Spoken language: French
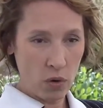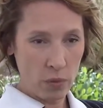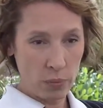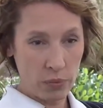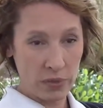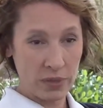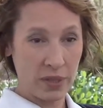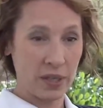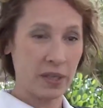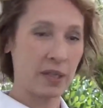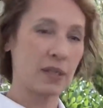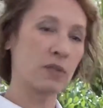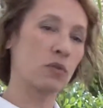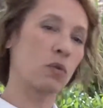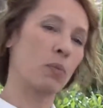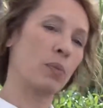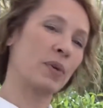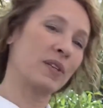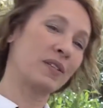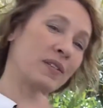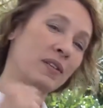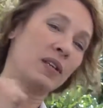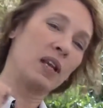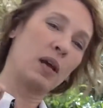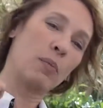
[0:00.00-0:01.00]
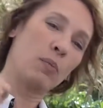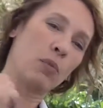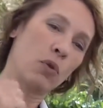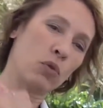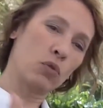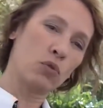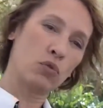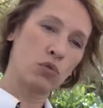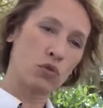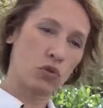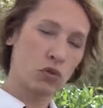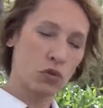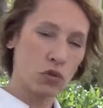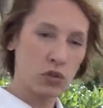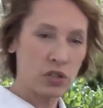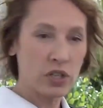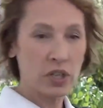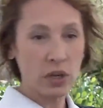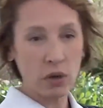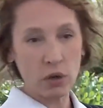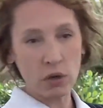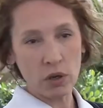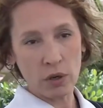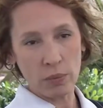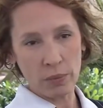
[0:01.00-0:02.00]
Et puis dès qu'ils ont passé la porte du juge, ils
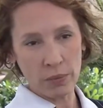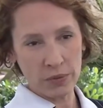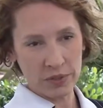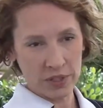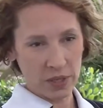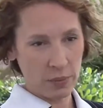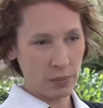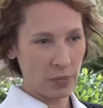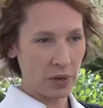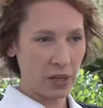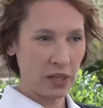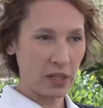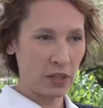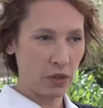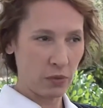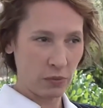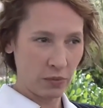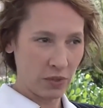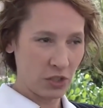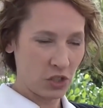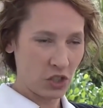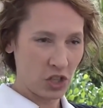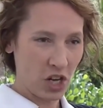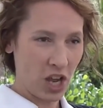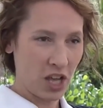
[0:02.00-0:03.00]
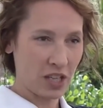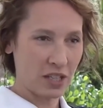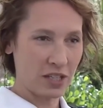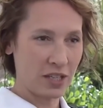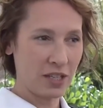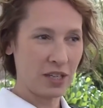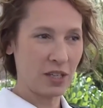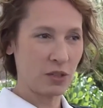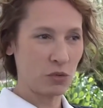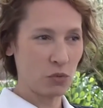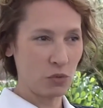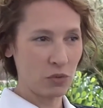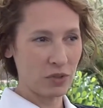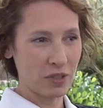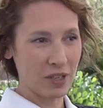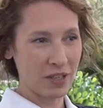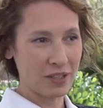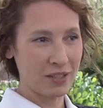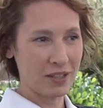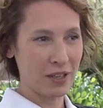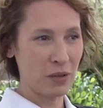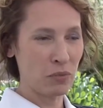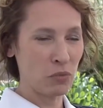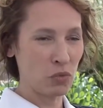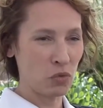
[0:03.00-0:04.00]
recommencent à parler comme des chartiers et tout. C'est
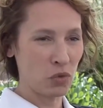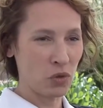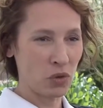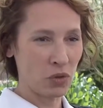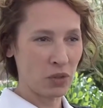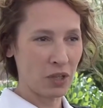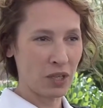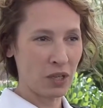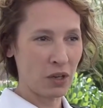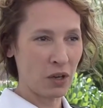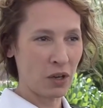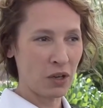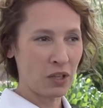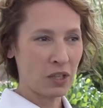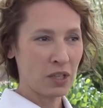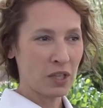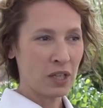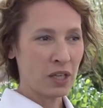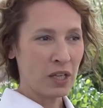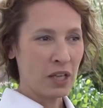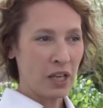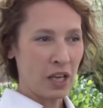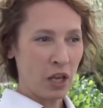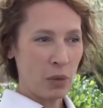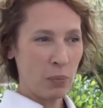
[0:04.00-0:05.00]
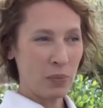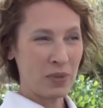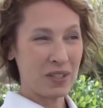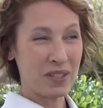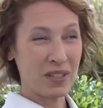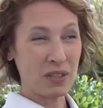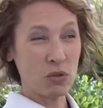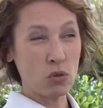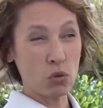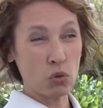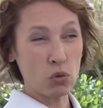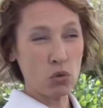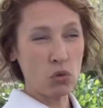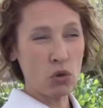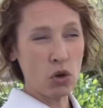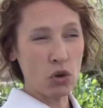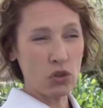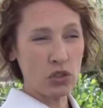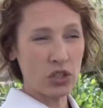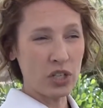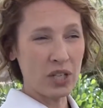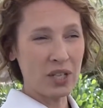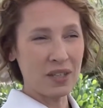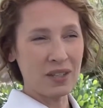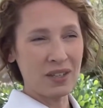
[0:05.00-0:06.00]
assez amusant d'ailleurs. Mais c'est surtout quand
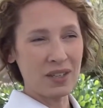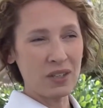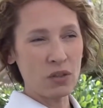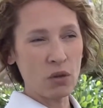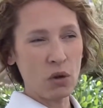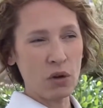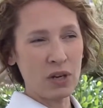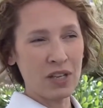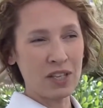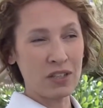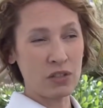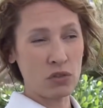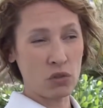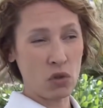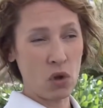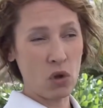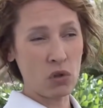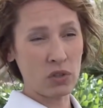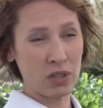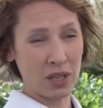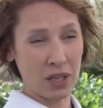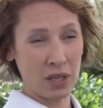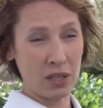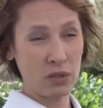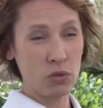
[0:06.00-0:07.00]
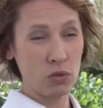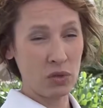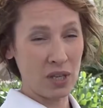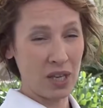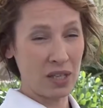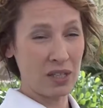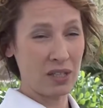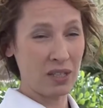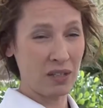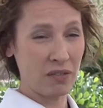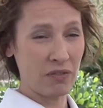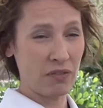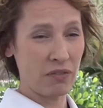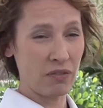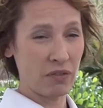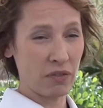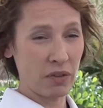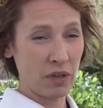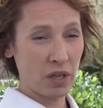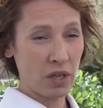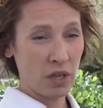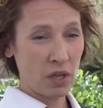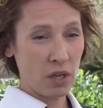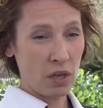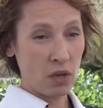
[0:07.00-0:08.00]
j'ai été dans les centres éducatifs,
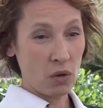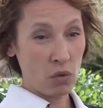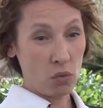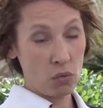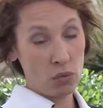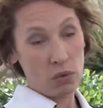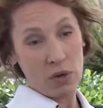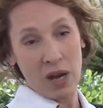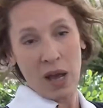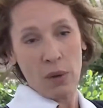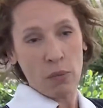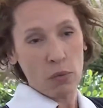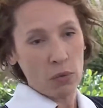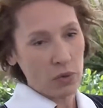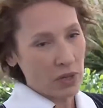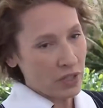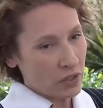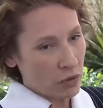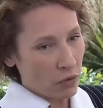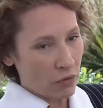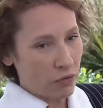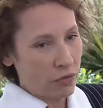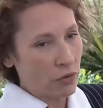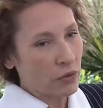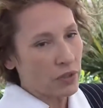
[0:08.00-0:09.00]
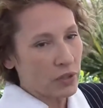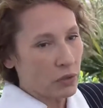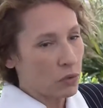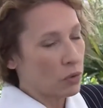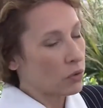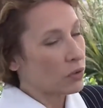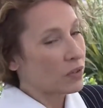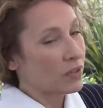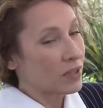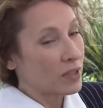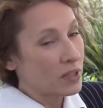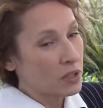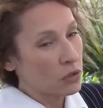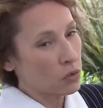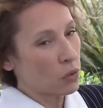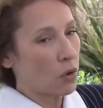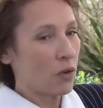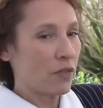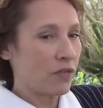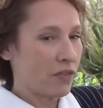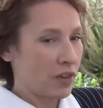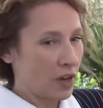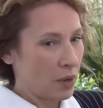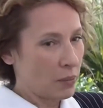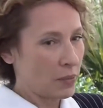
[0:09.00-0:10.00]
où là, bon, les enfants, s'ils sont, sont
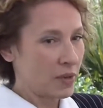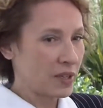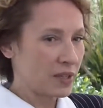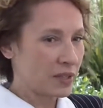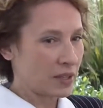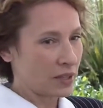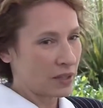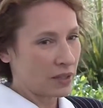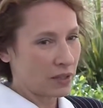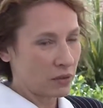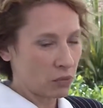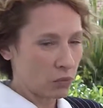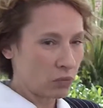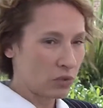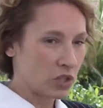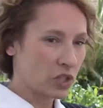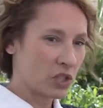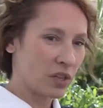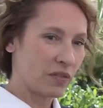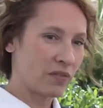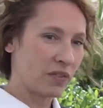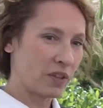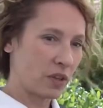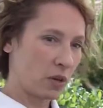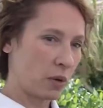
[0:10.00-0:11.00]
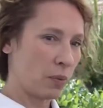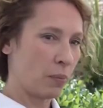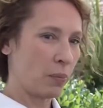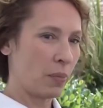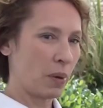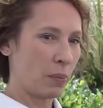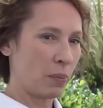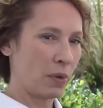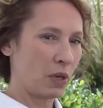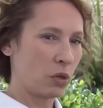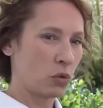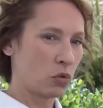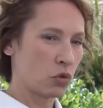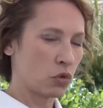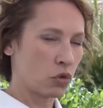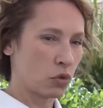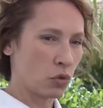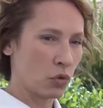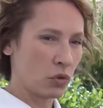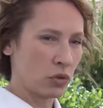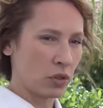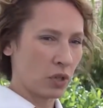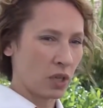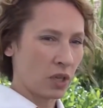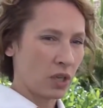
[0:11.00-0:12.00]
enfermés, c'est qu'ils ont déjà fait quand même pas mal de
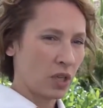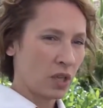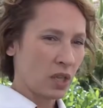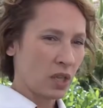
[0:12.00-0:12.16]
choses.